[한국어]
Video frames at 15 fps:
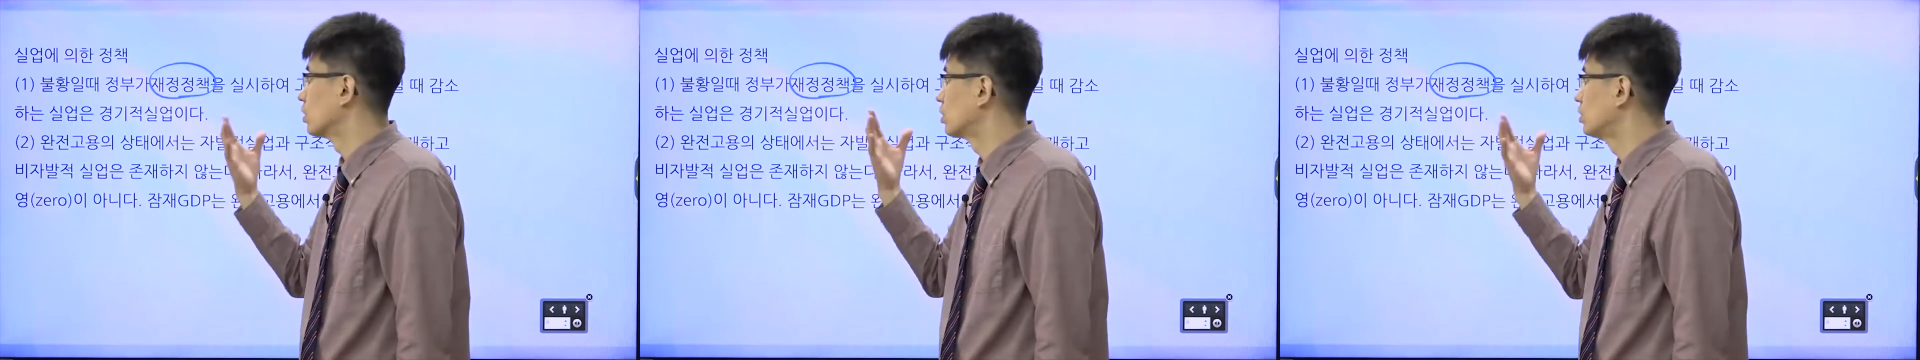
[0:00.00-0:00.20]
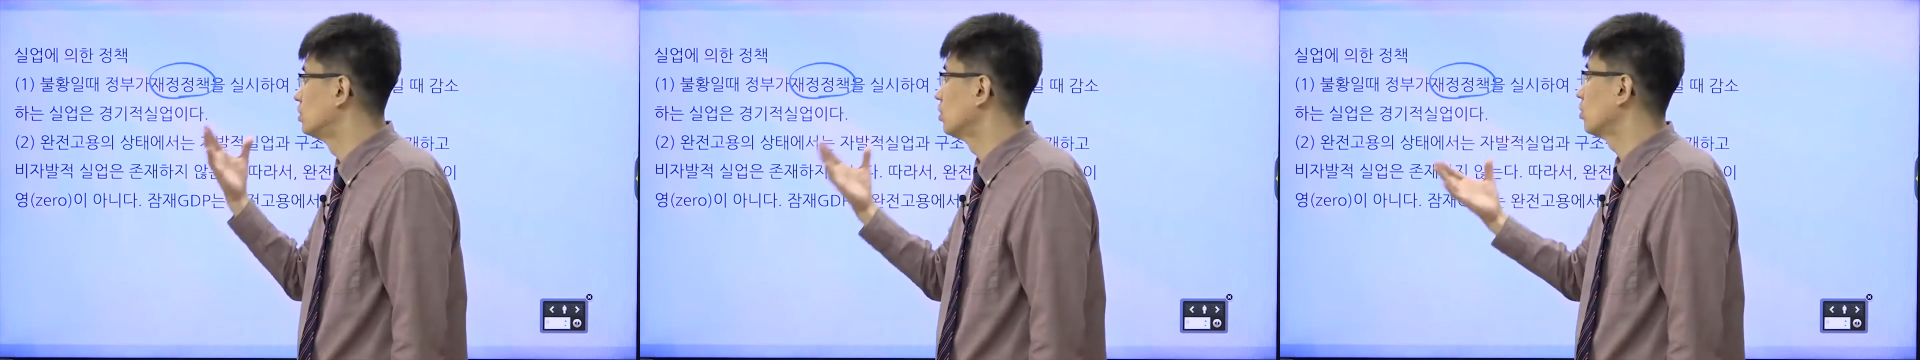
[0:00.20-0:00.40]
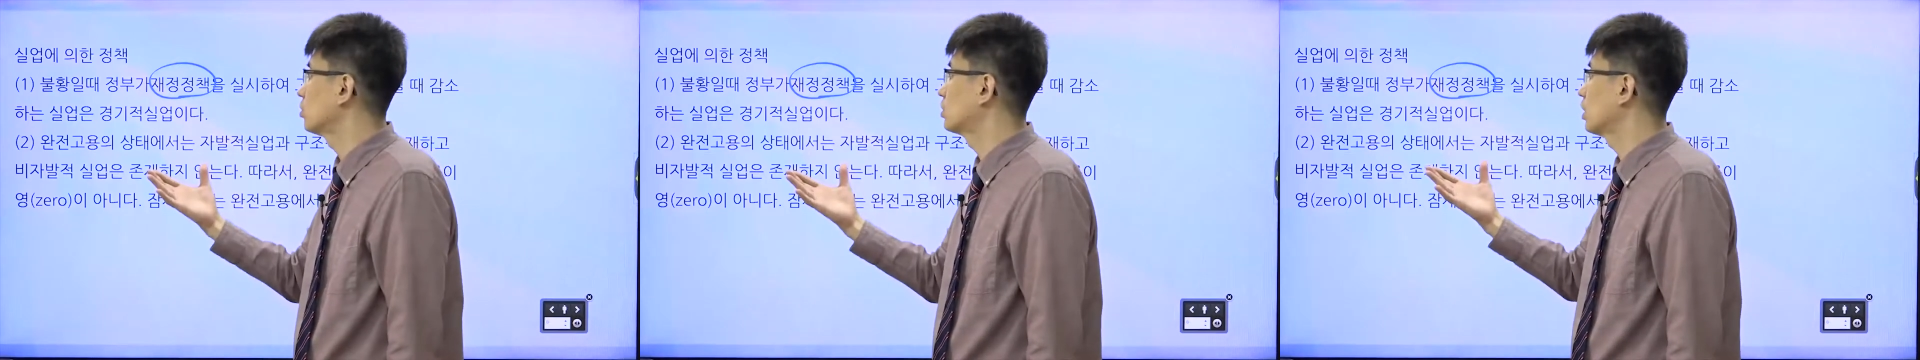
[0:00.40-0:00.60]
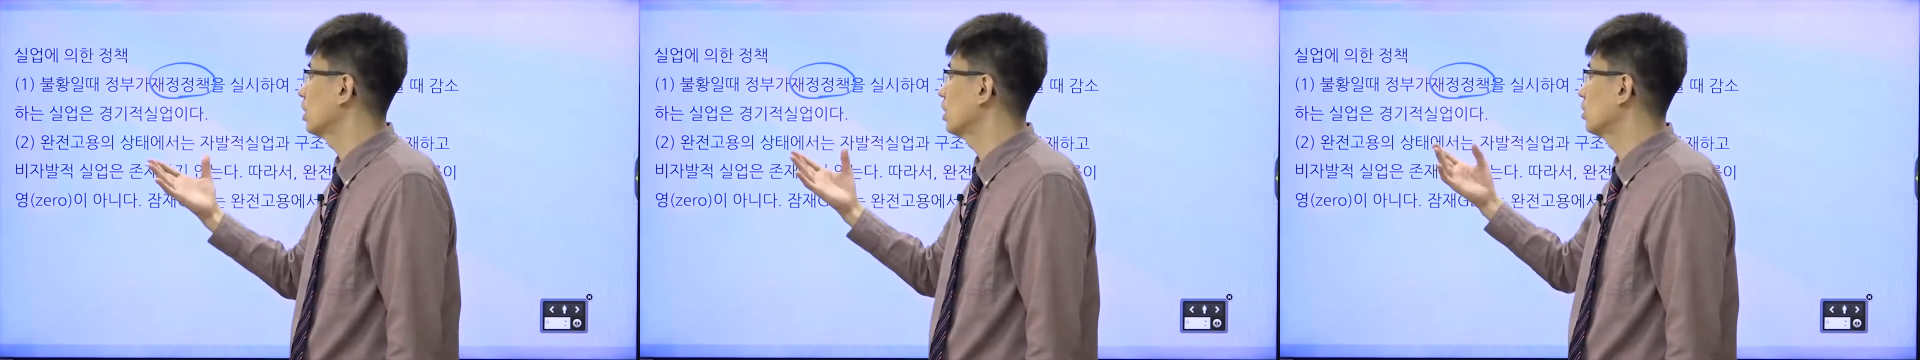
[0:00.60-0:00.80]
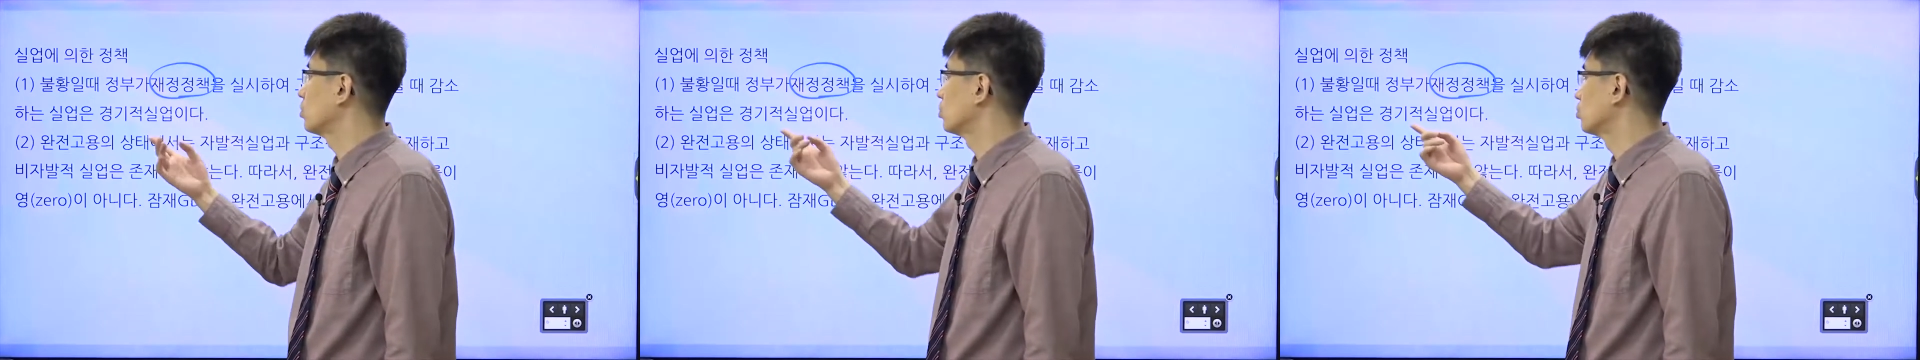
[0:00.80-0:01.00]
그럴
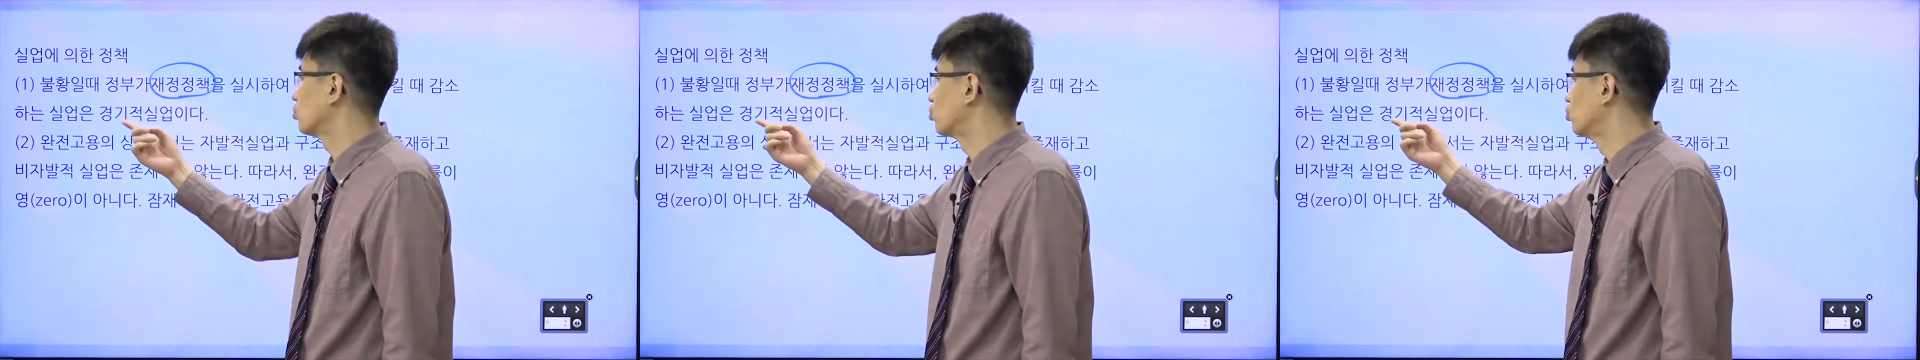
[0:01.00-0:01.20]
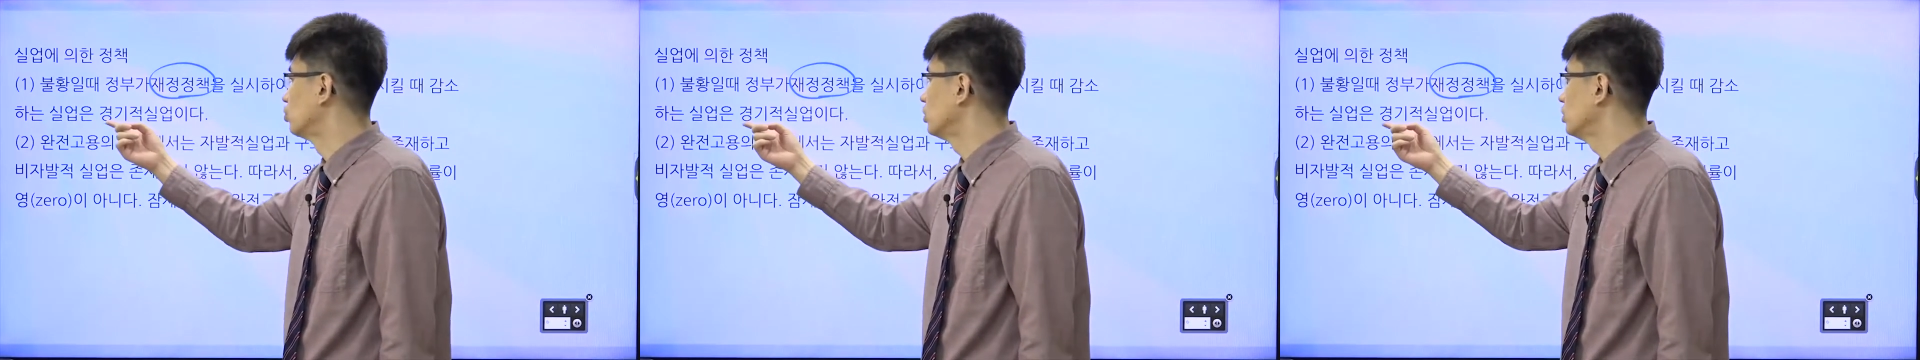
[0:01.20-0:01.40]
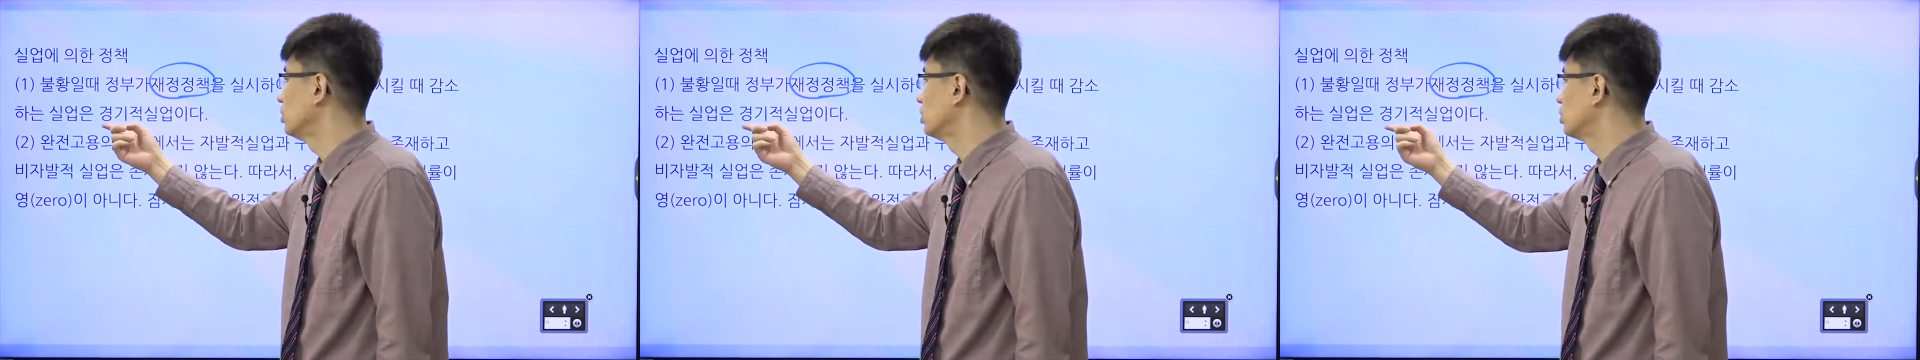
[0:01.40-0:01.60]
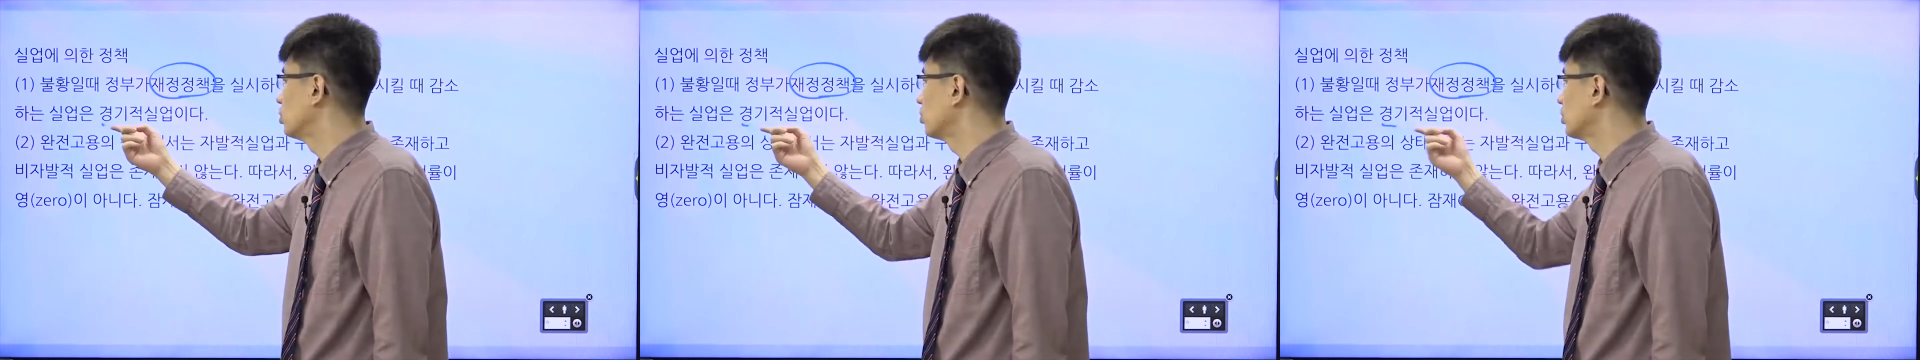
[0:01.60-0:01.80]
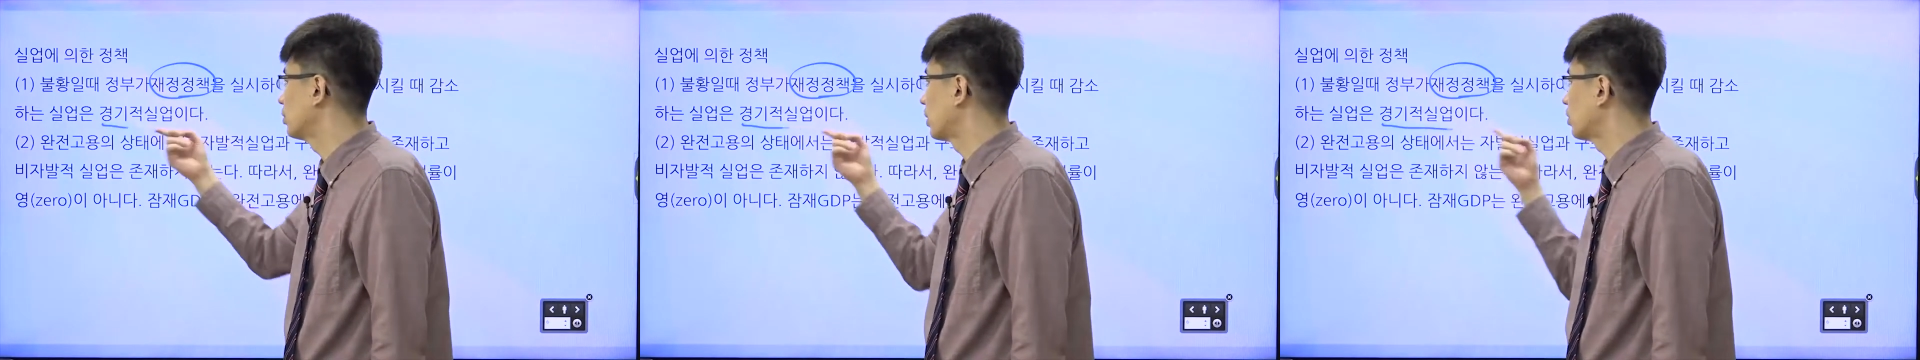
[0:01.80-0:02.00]
때 줄이는
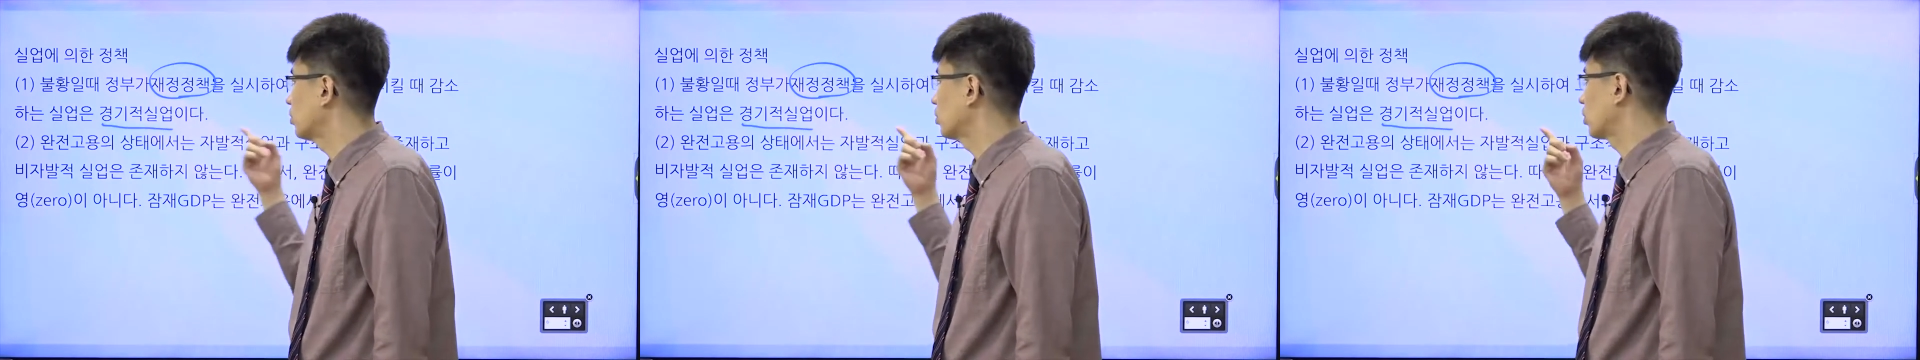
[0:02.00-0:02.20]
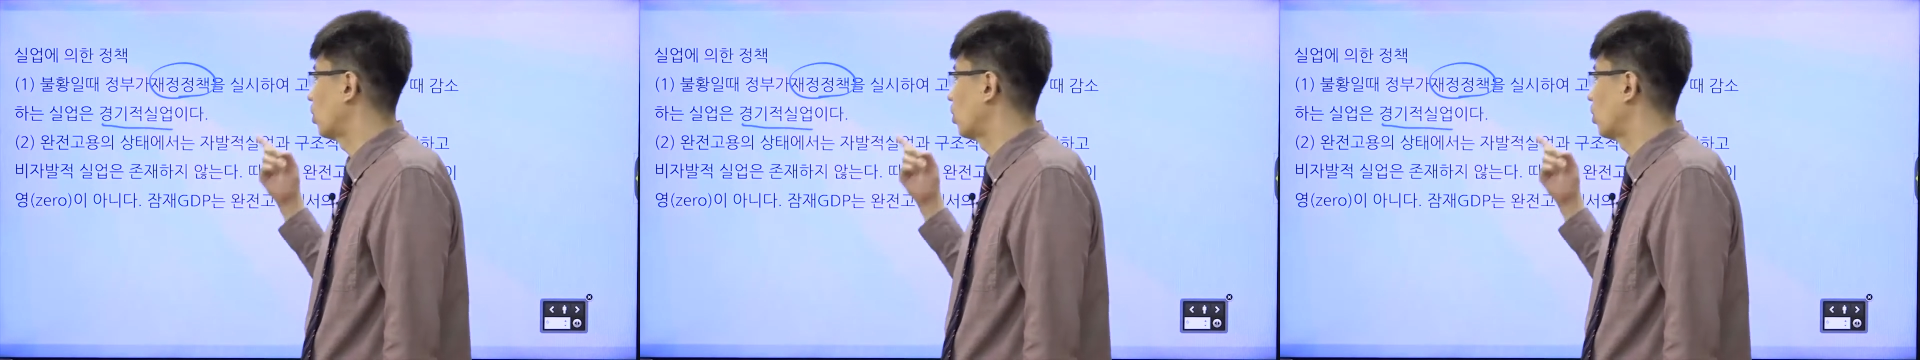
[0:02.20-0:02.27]
실업이 바로